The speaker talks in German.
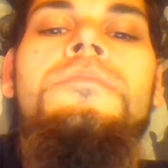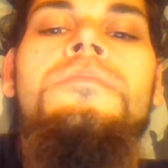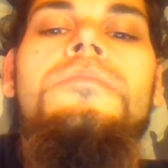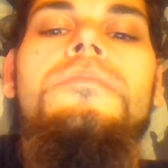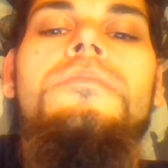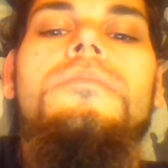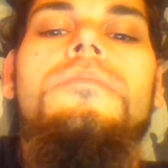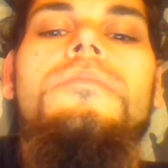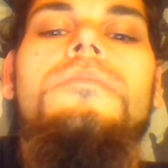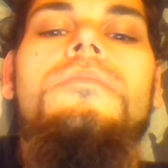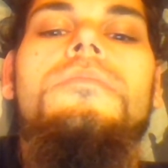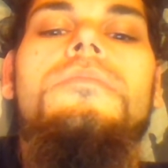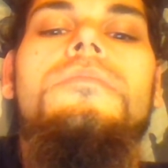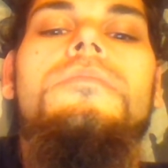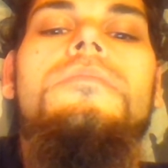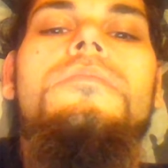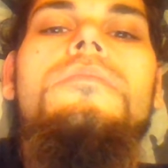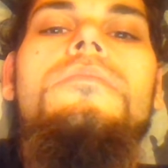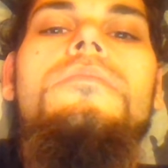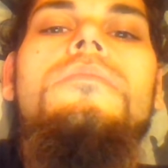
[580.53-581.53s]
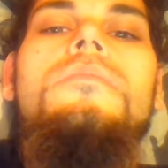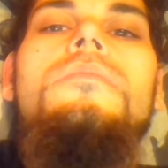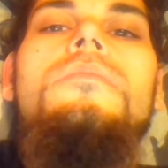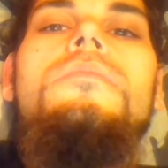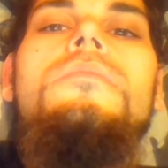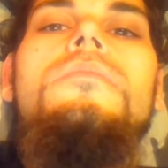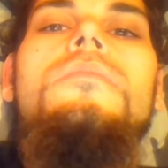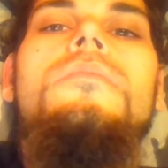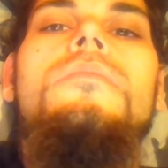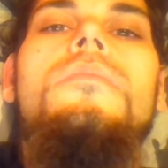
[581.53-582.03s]
ja, je belasteter
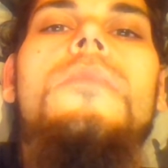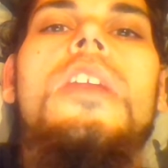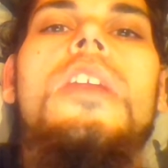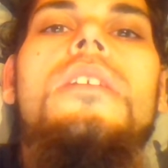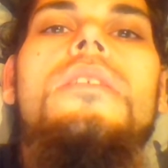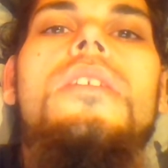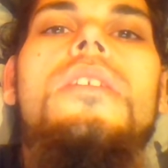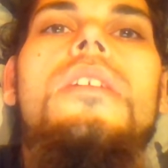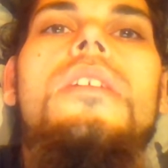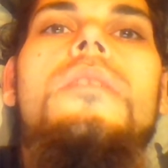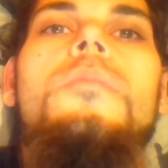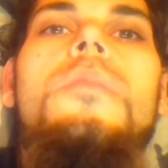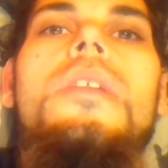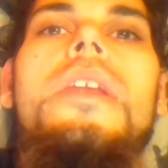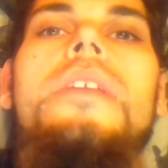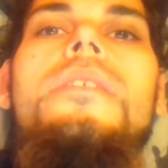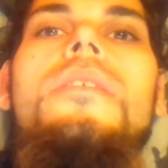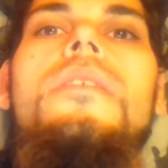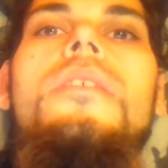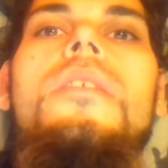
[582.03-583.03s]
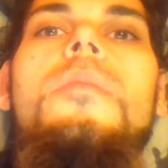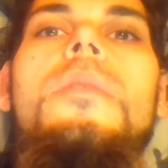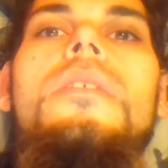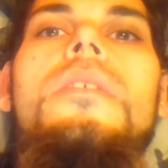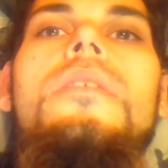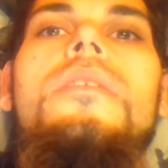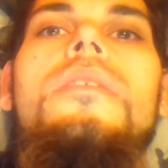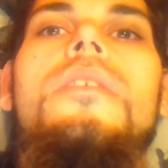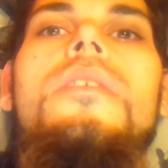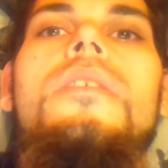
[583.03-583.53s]
man ist, desto niedriger ist
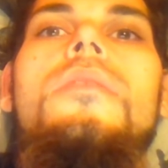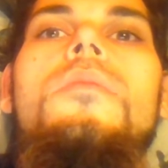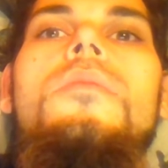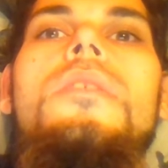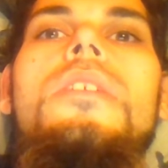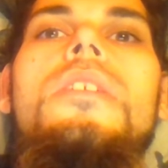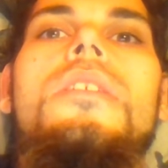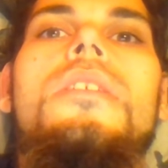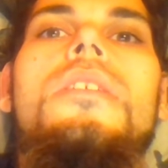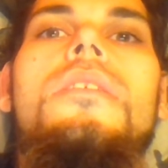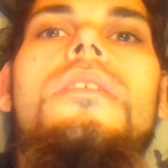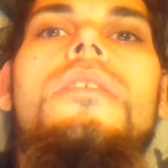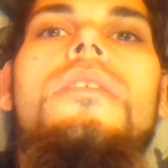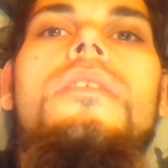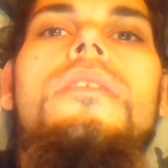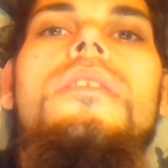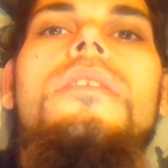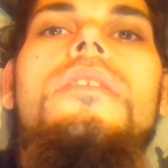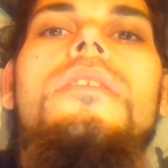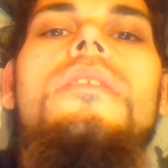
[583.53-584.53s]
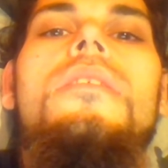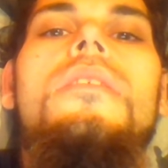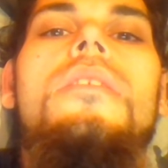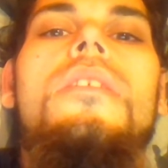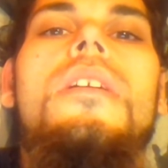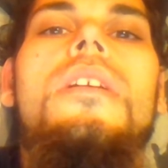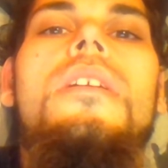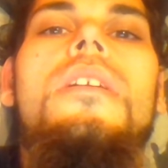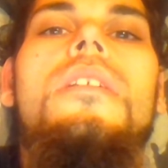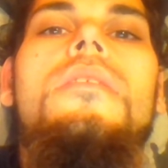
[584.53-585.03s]
die eigene Energie und
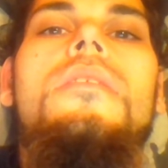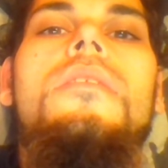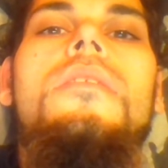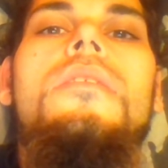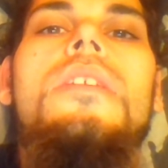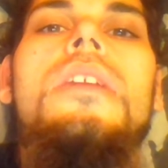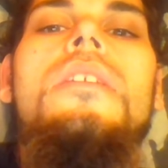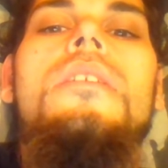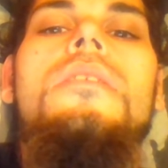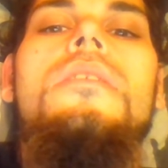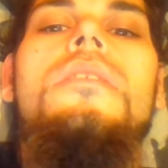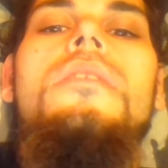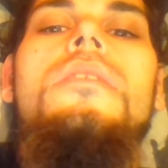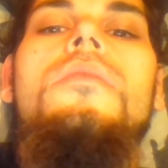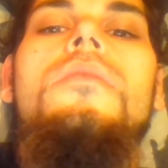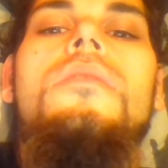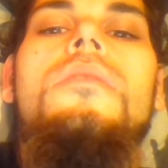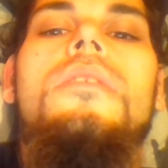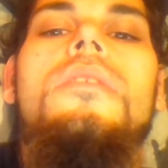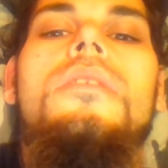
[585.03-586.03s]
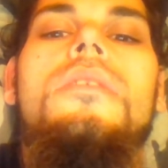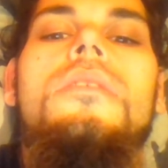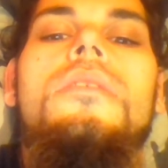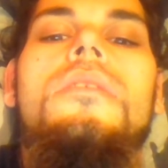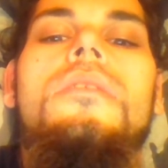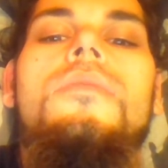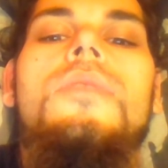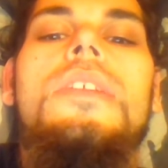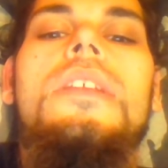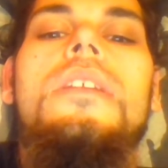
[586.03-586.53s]
äh, Vitalität,
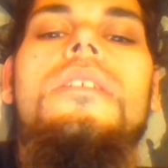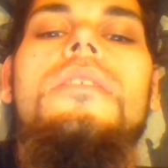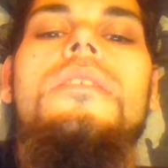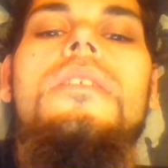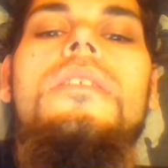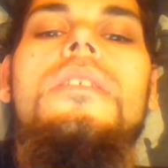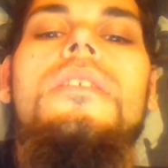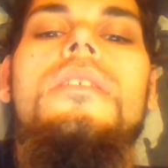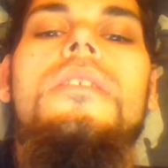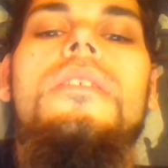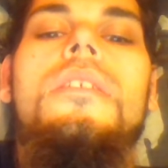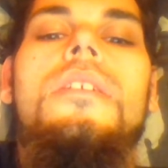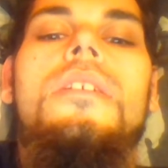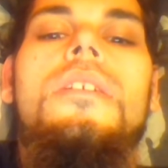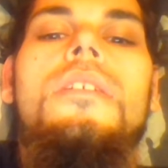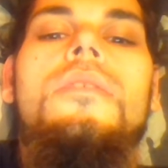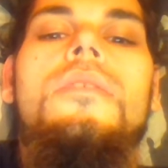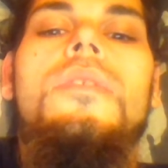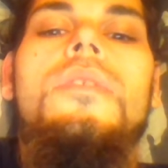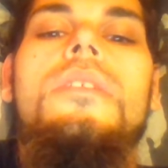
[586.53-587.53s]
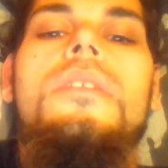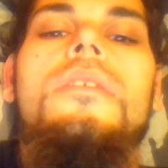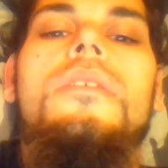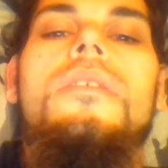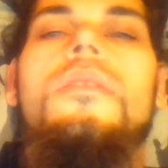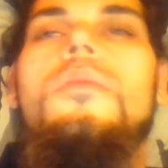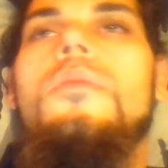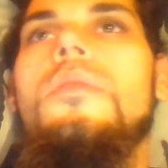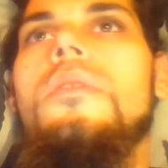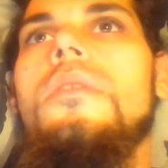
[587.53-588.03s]
Fitness, auch Lebenserwartung ist daran
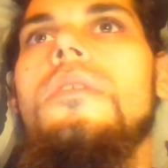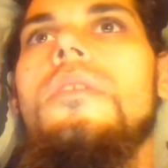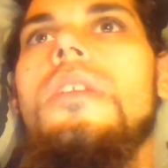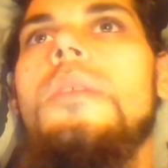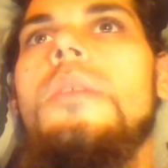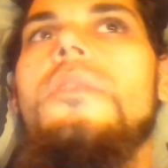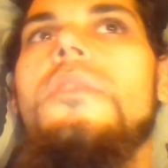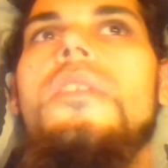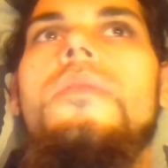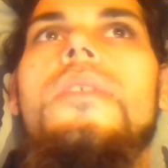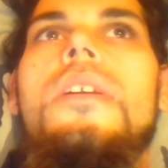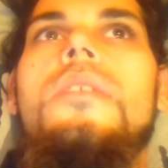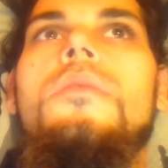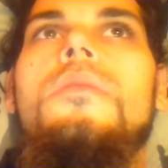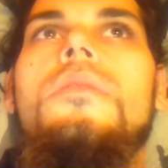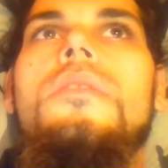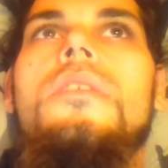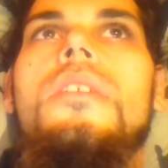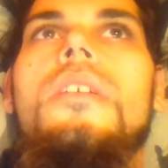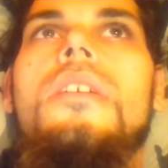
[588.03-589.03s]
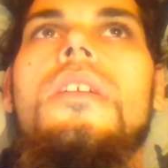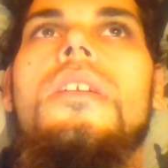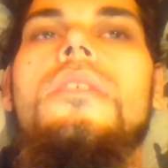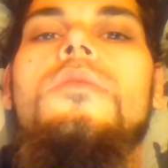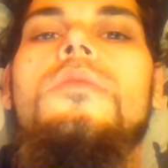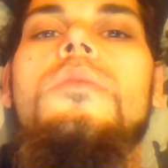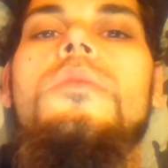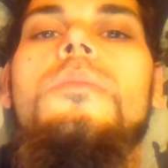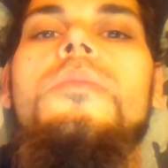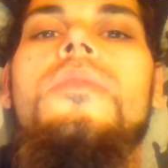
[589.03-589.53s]
angeknüpft und
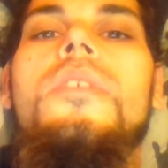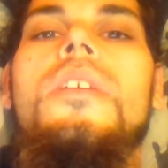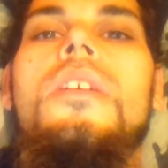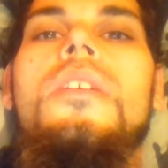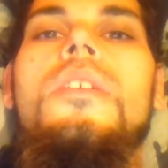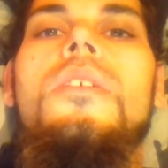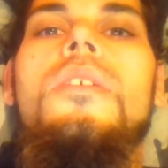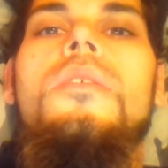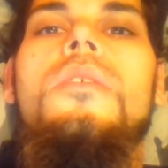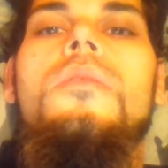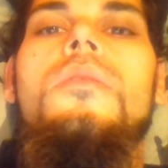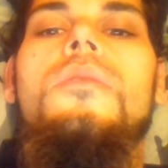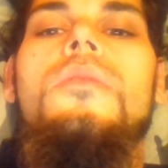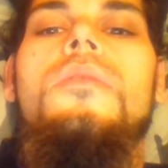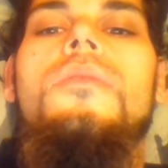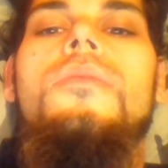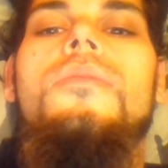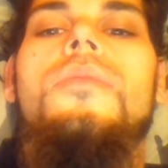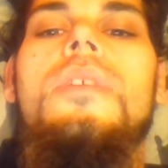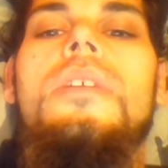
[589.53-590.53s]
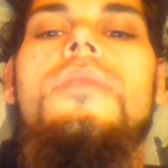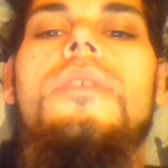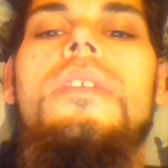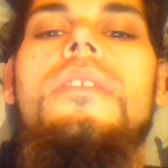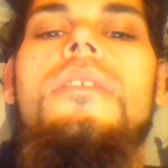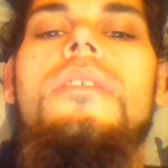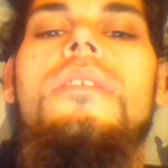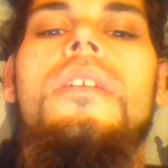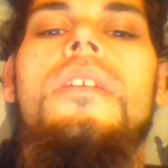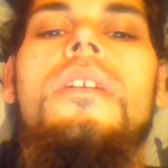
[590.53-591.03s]
Frequenz,
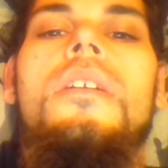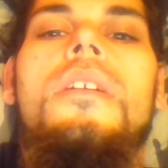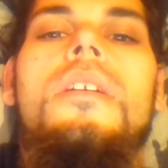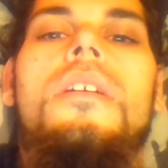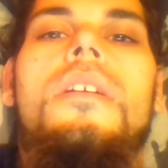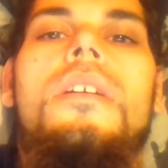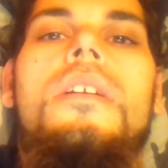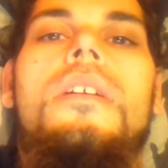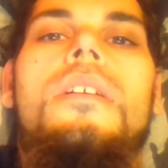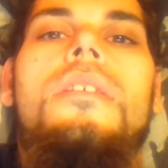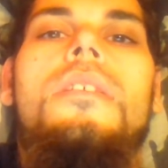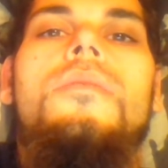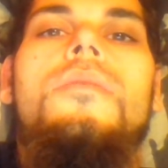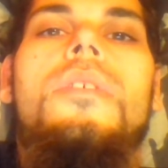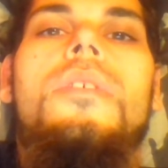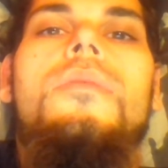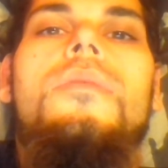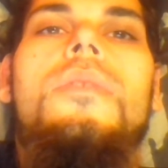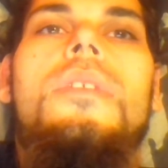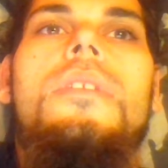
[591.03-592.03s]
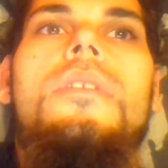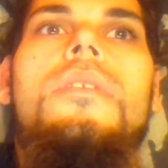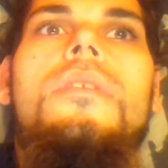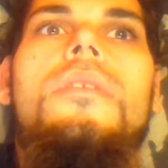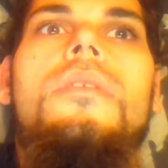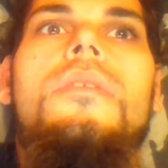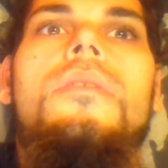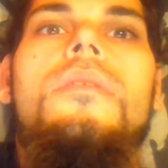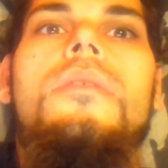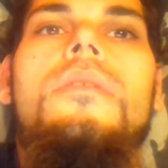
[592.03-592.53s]
Eigenfrequenz, auch das
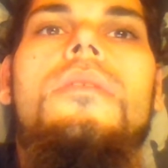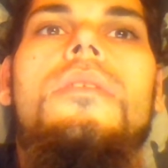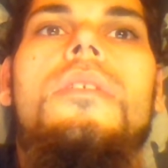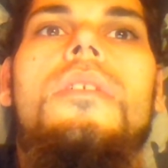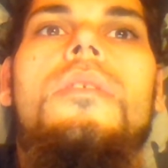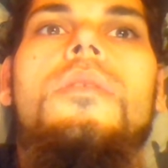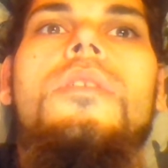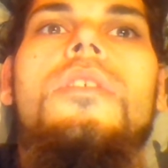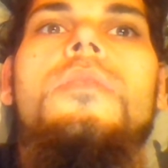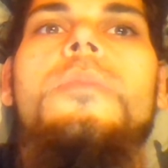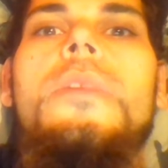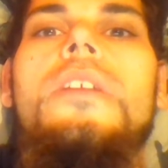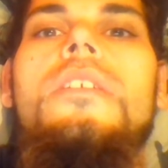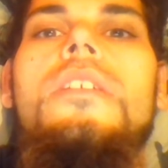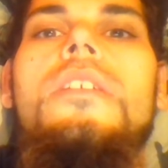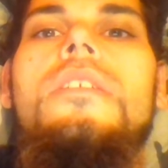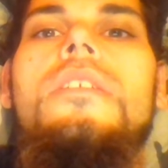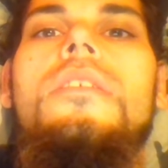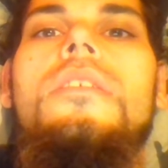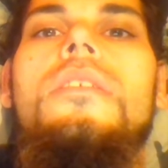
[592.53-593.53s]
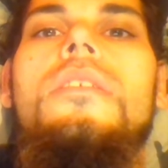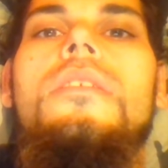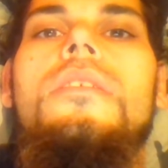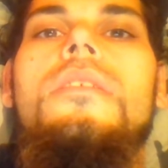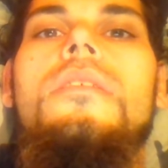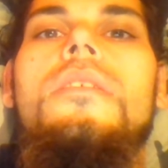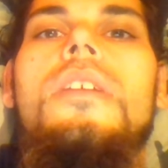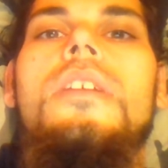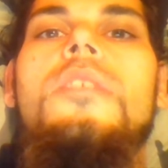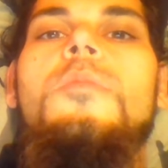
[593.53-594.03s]
Magnet, eigene Magnetfeld und so weiter.
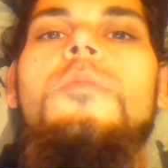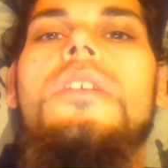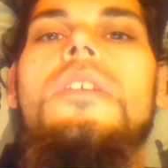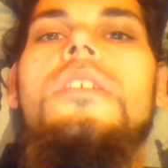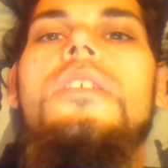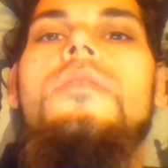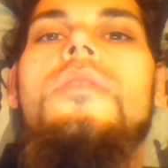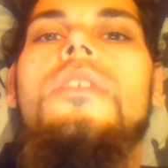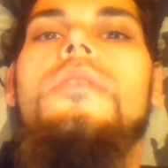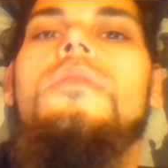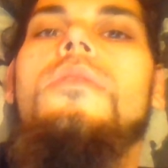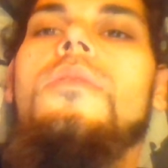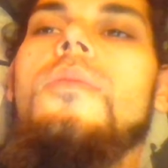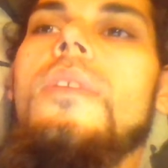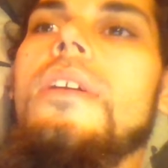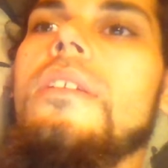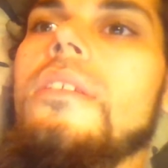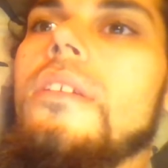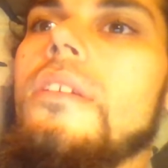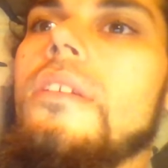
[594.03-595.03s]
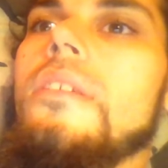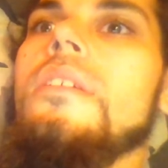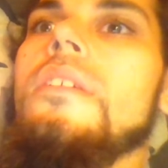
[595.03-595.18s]
Ähm,